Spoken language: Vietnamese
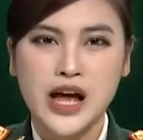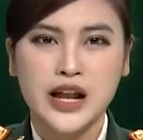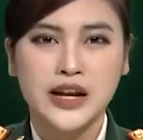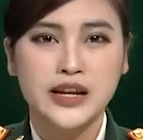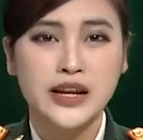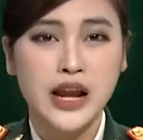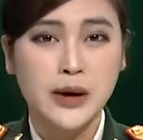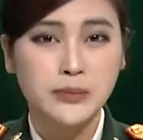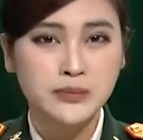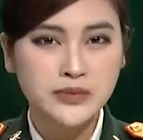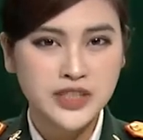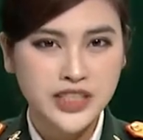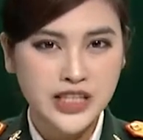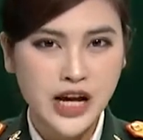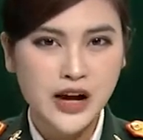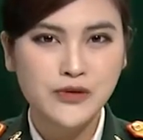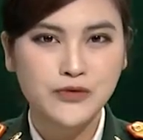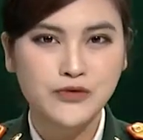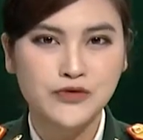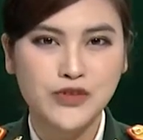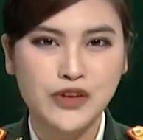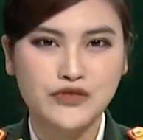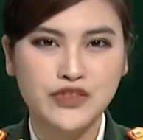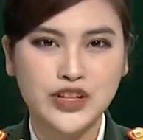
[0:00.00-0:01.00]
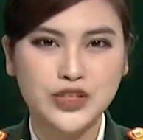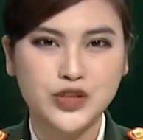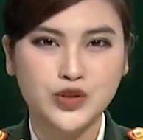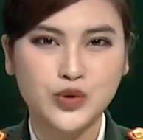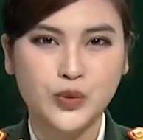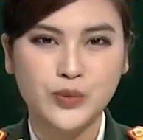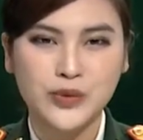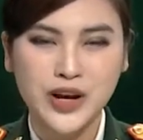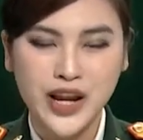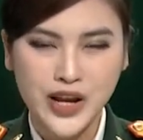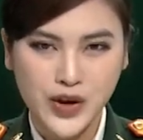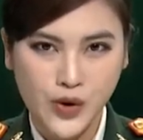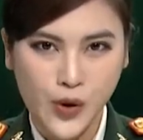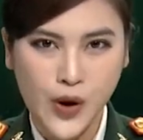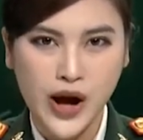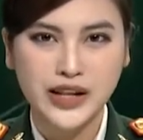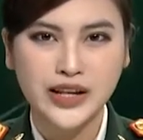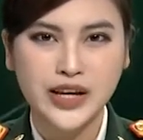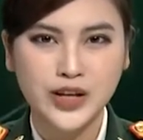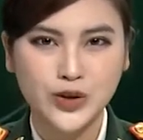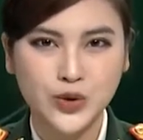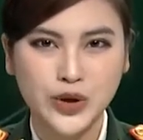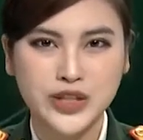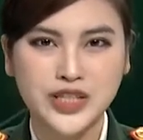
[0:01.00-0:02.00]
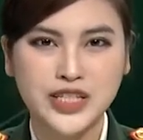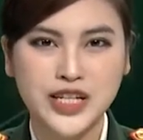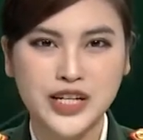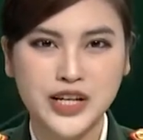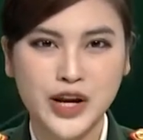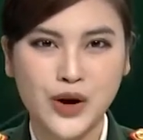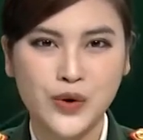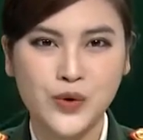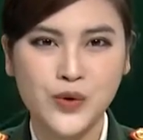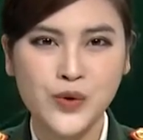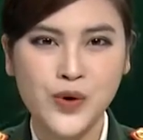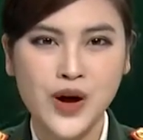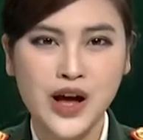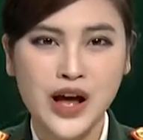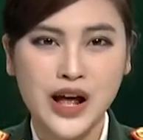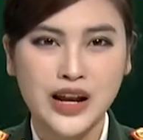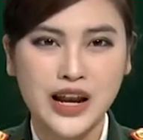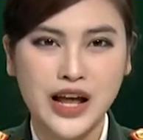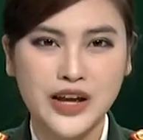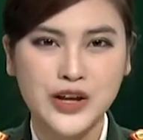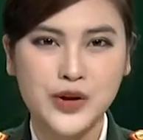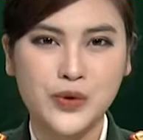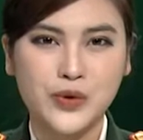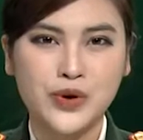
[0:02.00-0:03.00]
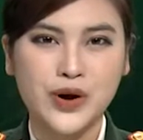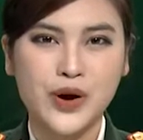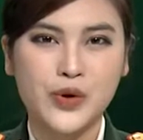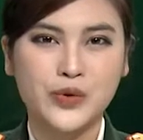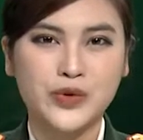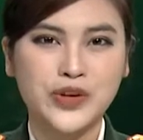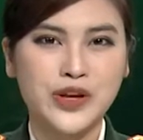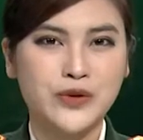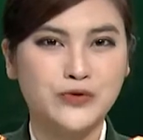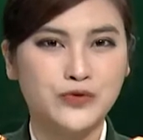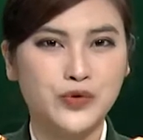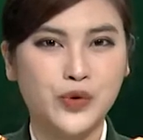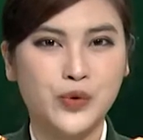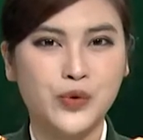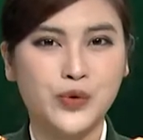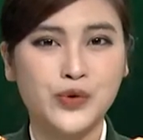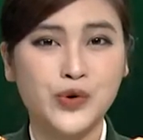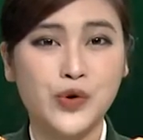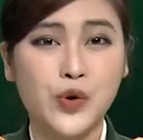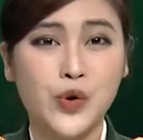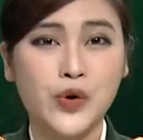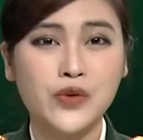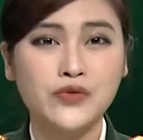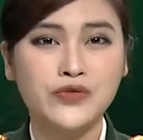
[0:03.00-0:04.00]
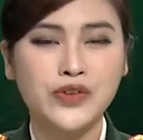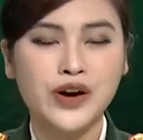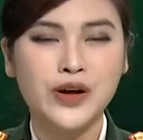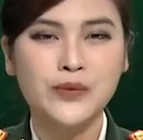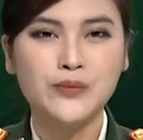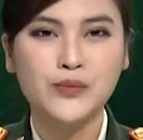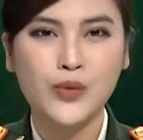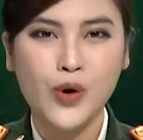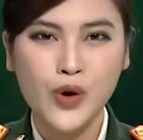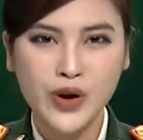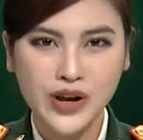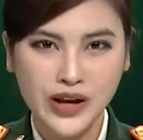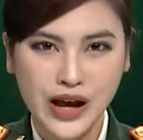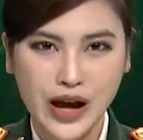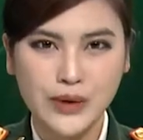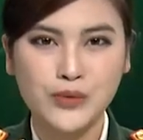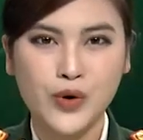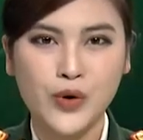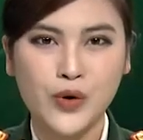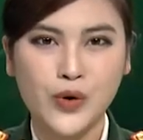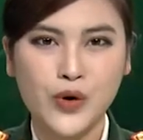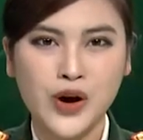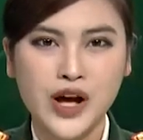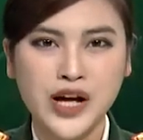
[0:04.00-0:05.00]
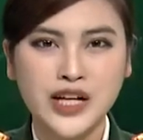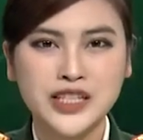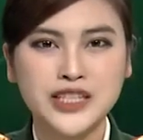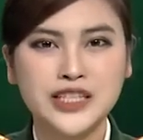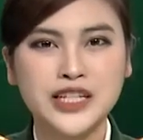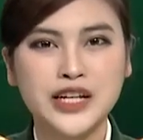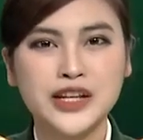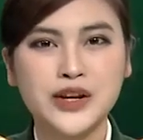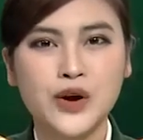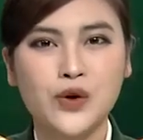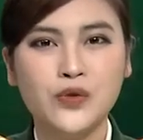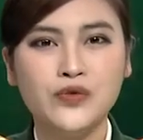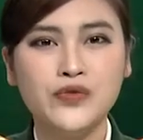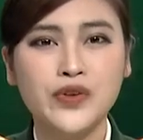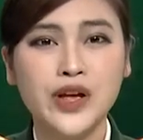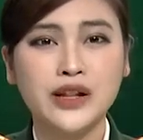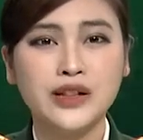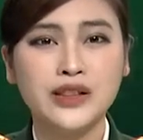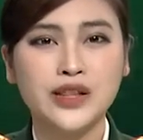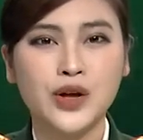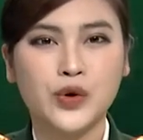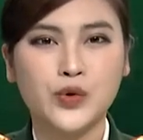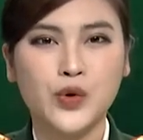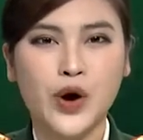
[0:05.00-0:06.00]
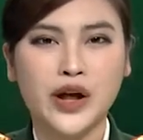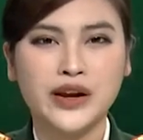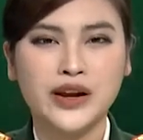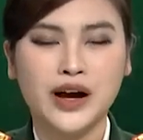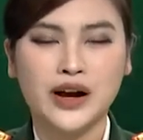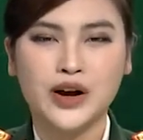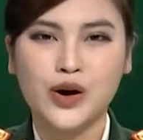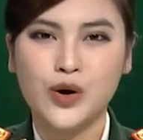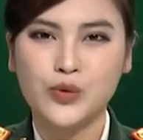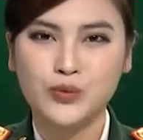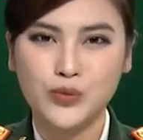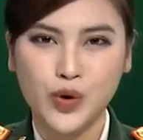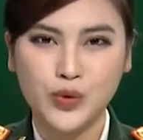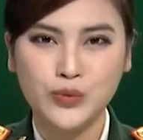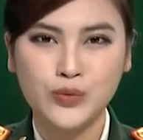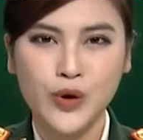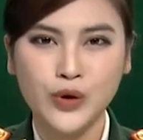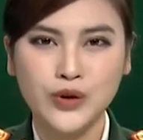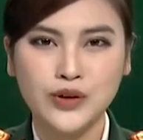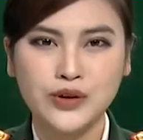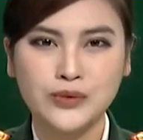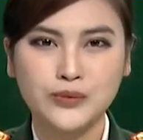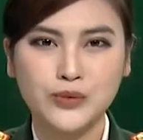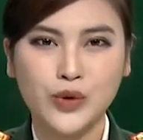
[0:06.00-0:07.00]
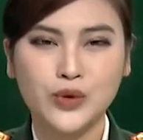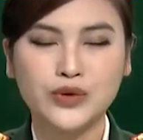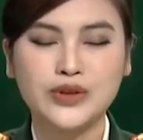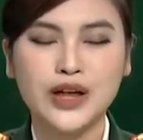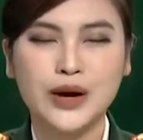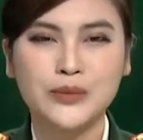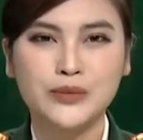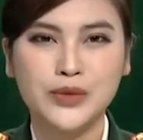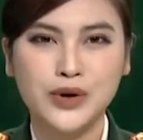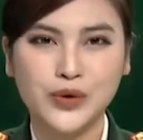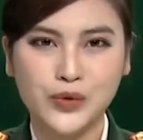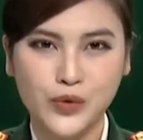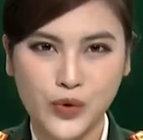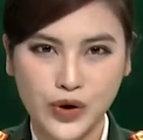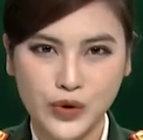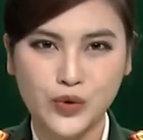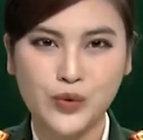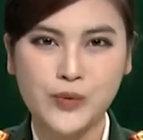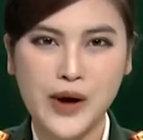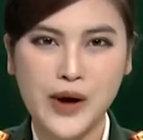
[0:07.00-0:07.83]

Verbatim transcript: nắm chắc và vận dụng linh hoạt kỹ thuật chiến đấu là yêu cầu nhiệm vụ đối với mỗi cán bộ, chiến đấu viên tiểu đoàn đặc công 41 Bộ Tham mưu Quân khu